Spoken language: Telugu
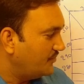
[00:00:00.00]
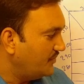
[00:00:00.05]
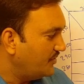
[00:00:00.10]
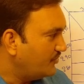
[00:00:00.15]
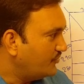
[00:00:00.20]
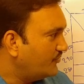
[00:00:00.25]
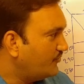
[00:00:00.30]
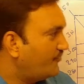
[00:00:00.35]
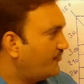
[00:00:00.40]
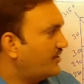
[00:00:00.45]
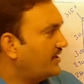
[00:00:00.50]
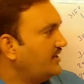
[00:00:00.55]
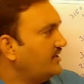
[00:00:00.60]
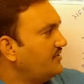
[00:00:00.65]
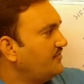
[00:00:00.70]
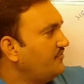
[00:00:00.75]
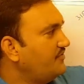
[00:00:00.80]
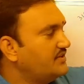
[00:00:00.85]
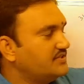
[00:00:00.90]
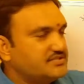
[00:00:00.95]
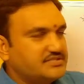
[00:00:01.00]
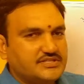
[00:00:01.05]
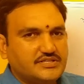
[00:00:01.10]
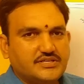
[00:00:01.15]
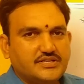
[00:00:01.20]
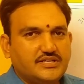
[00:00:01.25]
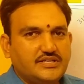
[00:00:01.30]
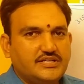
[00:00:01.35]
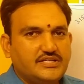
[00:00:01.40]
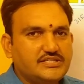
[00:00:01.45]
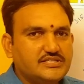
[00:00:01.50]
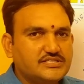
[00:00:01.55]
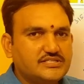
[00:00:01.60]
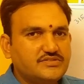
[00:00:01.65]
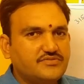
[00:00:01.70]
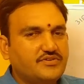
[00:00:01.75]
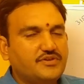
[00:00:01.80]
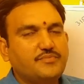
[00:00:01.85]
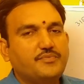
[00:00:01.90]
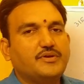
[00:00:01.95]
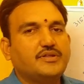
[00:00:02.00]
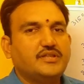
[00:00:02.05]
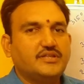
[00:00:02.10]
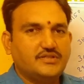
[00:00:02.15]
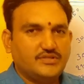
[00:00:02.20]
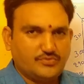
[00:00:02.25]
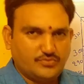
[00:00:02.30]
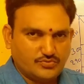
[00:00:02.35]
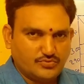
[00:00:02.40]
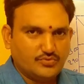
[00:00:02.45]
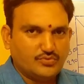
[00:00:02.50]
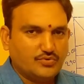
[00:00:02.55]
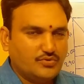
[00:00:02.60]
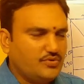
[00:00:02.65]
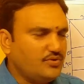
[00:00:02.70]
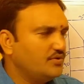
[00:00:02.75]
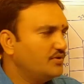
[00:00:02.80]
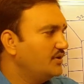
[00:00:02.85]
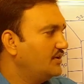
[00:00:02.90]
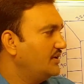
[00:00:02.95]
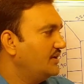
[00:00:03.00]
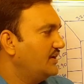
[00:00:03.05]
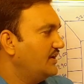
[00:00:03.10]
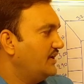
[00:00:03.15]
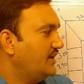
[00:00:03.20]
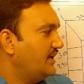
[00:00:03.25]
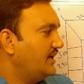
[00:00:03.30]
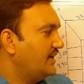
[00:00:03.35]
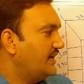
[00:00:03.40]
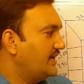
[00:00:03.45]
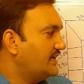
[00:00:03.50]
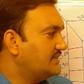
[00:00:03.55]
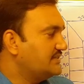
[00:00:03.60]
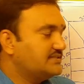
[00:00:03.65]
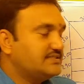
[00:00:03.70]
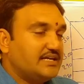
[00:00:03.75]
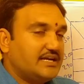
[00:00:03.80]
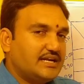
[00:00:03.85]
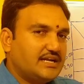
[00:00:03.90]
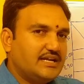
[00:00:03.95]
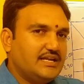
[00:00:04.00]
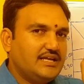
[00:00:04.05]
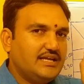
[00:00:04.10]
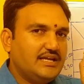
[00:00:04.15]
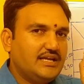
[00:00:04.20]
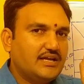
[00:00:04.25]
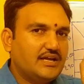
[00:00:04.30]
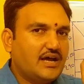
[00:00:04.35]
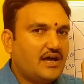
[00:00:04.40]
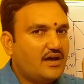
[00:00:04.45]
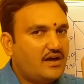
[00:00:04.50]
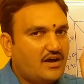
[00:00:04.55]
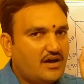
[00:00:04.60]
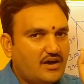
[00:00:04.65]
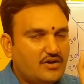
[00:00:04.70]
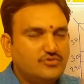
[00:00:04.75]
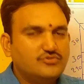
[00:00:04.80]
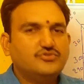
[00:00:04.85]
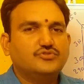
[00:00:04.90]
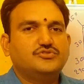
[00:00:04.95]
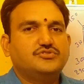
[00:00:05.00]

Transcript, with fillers: మీకు ఫ్రంట్ ఫేసింగ్ ఈస్ట్ వైపు ఏదైతే ఉందో ఎగ్జాక్ట్లీ ఆ హౌస్